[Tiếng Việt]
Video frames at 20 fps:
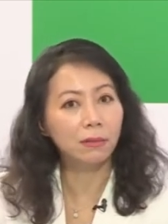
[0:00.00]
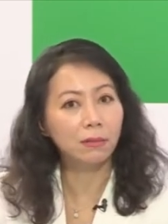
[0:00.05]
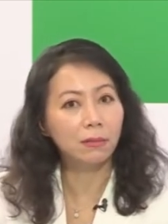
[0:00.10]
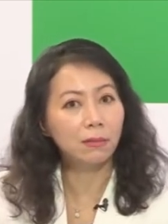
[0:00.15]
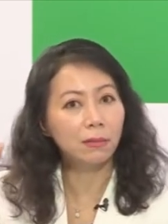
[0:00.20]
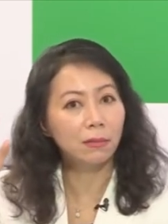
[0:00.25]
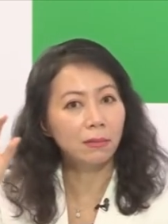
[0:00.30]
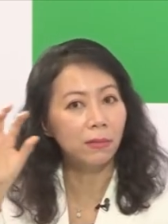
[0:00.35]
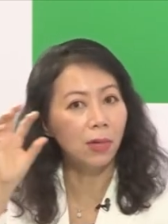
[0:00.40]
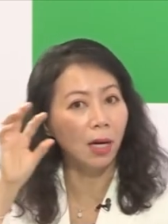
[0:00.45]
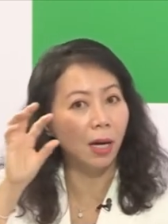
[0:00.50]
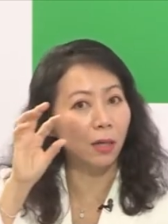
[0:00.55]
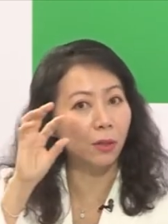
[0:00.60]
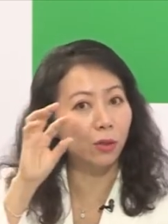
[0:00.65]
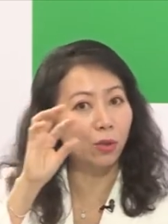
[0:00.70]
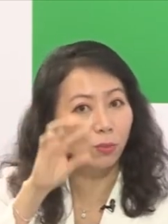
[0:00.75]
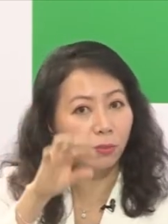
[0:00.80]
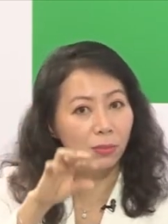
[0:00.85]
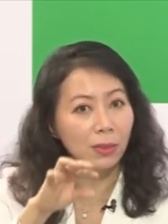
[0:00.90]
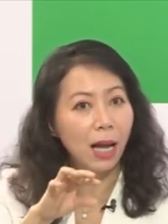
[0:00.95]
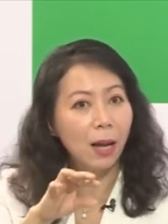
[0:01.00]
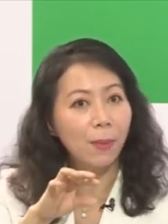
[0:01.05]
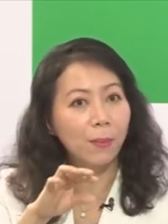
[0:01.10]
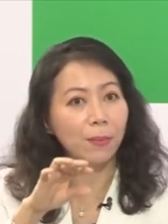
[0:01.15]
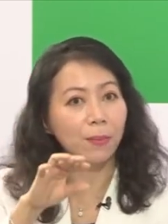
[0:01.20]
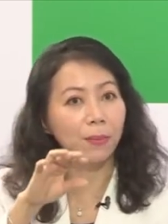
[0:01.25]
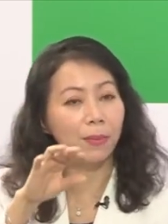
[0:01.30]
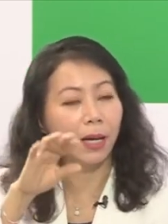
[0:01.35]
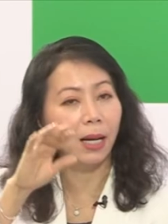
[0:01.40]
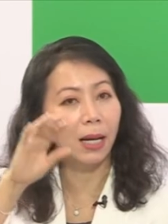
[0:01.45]
Ừ, ở trung
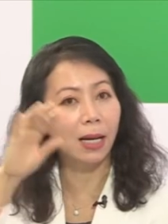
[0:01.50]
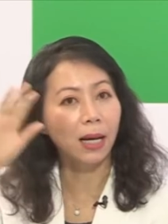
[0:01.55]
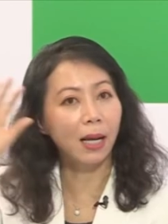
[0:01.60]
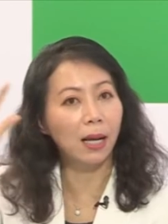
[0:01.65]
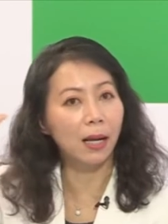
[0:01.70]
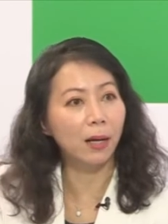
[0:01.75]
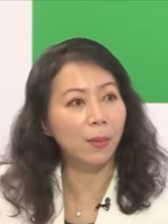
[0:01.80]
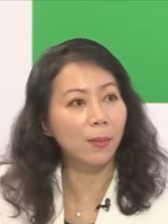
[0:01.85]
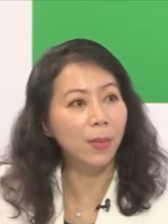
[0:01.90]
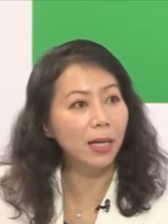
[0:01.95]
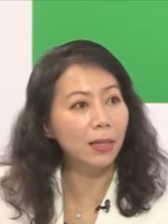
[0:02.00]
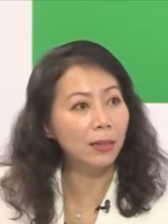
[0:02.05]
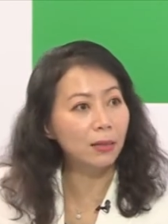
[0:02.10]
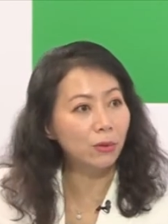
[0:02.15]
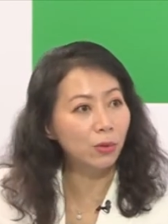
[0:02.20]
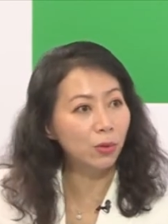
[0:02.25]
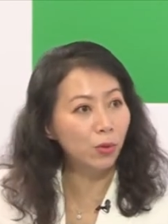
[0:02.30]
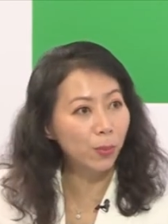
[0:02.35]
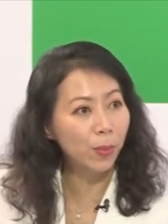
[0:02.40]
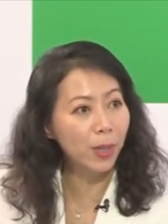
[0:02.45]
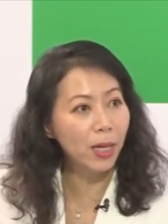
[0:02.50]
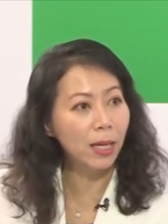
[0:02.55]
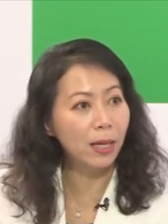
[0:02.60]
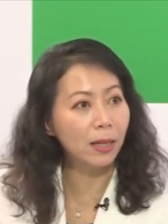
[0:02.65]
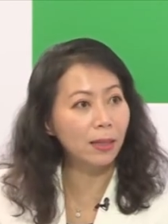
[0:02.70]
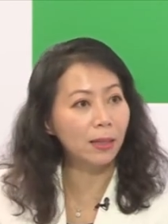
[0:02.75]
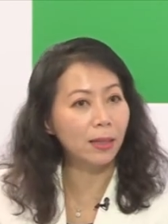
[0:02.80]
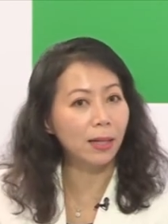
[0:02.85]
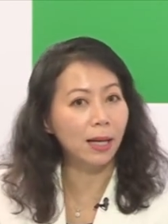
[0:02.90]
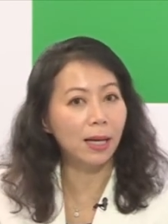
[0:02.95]
tâm hay là ở bên chu
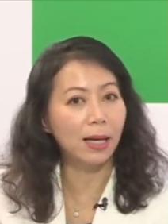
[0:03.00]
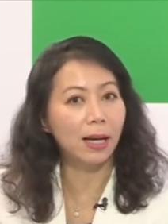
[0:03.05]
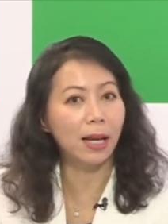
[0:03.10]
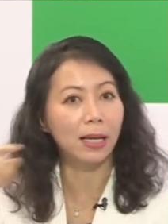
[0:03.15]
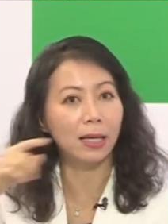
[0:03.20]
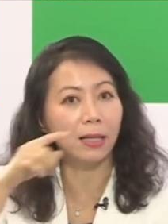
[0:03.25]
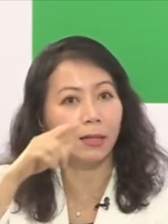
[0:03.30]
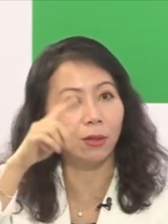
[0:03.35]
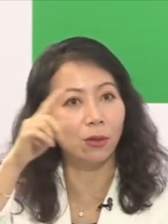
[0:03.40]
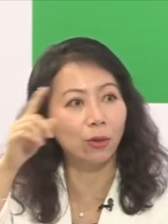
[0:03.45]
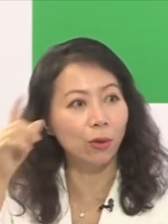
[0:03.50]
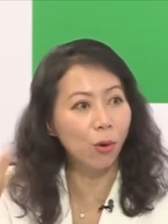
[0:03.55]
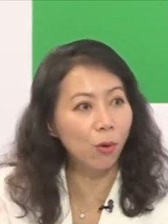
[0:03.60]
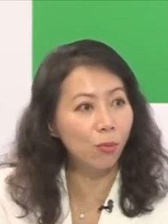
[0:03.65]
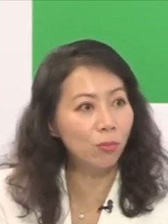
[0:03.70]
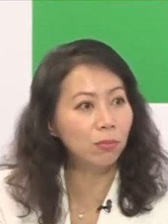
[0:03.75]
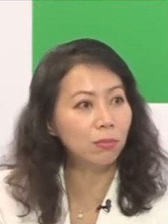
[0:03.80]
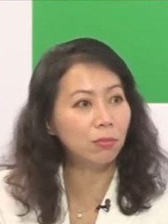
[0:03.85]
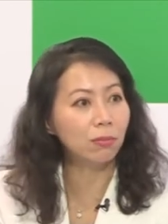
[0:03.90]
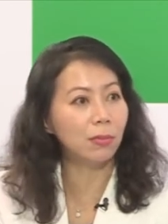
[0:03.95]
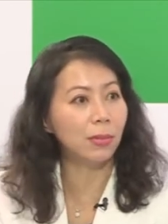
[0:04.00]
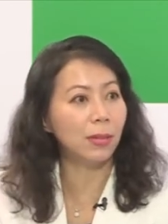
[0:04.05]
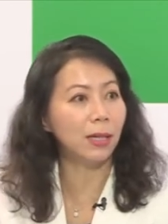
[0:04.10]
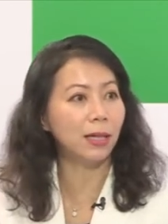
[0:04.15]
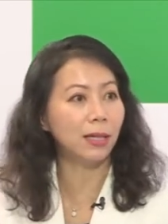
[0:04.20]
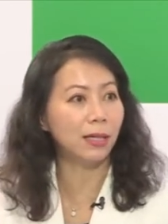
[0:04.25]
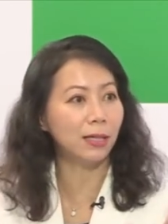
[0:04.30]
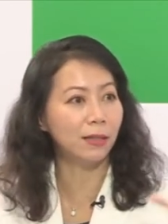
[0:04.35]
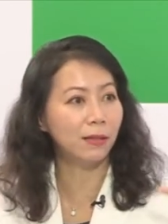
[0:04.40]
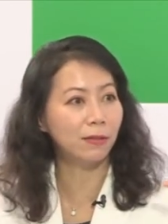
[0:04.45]
biên hay ừ. là hình cung hay
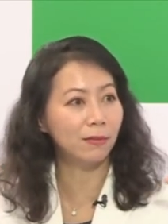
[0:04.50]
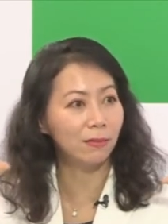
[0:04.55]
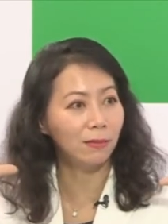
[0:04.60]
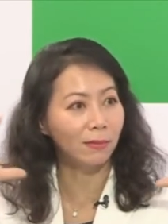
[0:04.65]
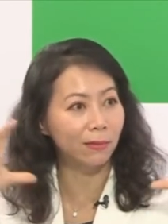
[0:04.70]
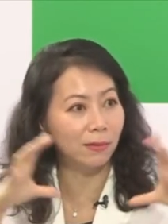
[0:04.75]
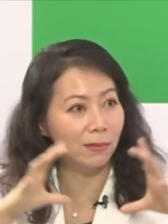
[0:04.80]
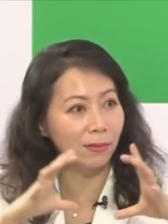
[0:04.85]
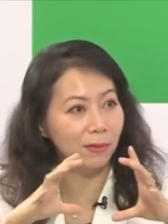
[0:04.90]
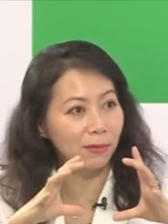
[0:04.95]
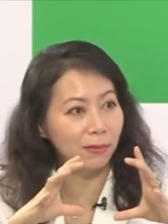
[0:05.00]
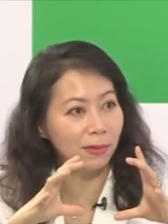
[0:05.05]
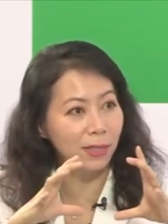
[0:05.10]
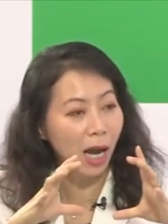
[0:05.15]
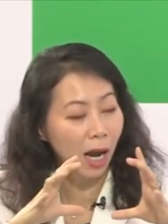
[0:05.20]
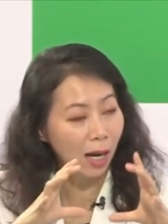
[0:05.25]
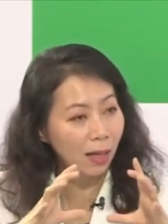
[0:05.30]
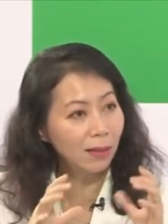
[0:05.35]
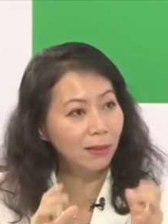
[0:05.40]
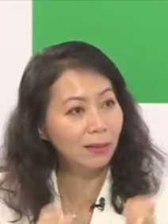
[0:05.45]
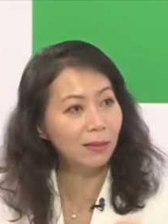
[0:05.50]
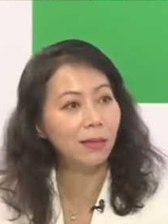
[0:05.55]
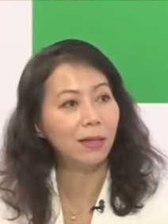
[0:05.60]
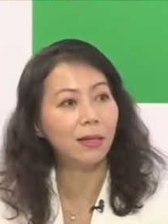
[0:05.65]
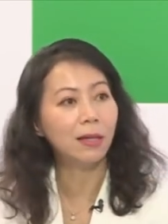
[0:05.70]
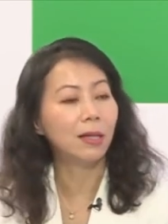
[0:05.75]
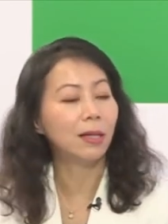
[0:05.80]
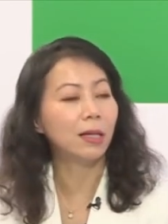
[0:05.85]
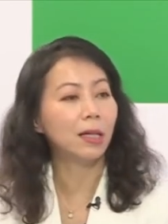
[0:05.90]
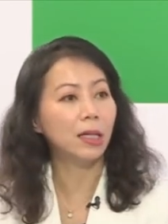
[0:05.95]
là hình nhẫn
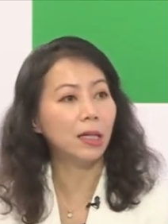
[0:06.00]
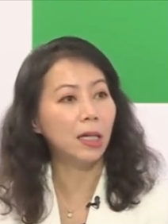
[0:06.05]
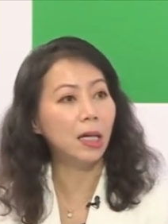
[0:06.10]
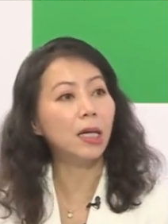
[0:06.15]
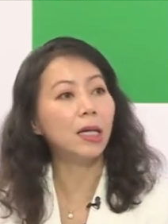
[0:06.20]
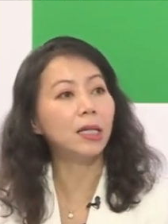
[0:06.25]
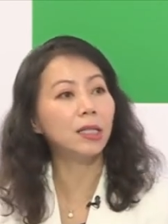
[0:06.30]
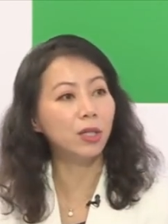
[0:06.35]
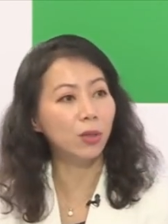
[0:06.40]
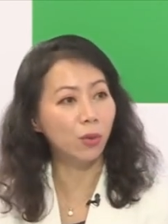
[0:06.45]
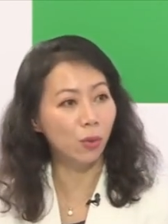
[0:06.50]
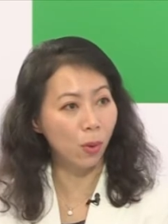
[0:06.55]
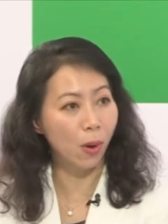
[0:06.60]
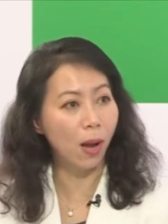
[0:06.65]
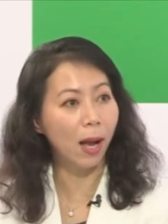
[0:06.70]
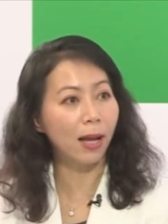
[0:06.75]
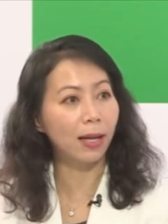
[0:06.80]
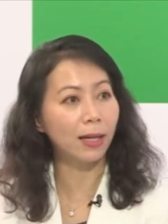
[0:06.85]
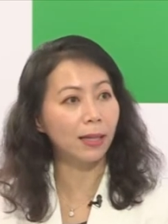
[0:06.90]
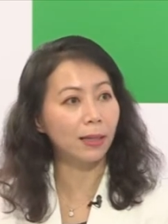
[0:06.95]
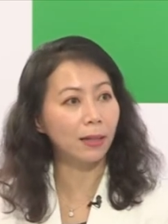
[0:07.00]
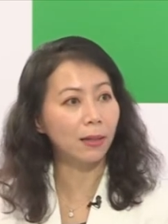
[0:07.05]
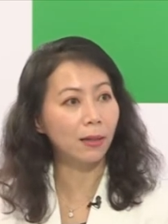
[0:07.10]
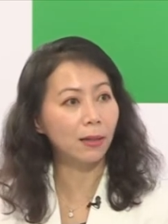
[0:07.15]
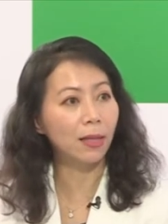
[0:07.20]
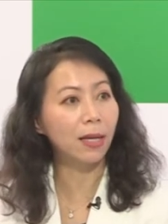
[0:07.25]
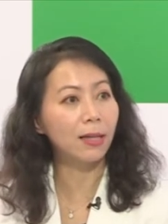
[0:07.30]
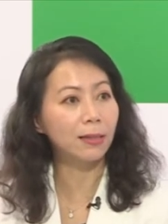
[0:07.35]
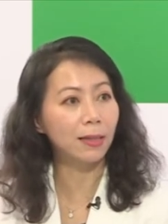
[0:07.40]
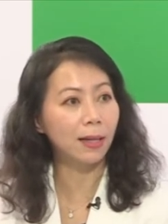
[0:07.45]
thì rất là nhiều loại
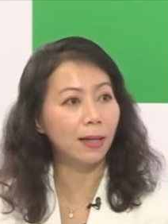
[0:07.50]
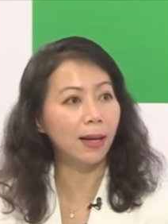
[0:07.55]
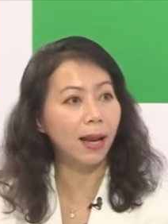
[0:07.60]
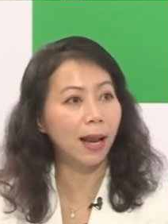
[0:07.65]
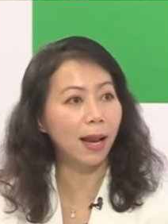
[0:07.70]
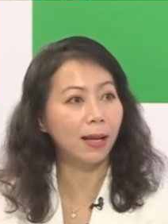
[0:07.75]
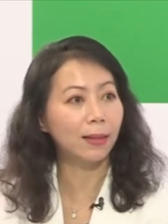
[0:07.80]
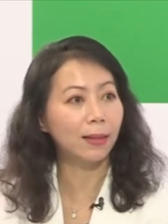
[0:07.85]
có thể xảy ra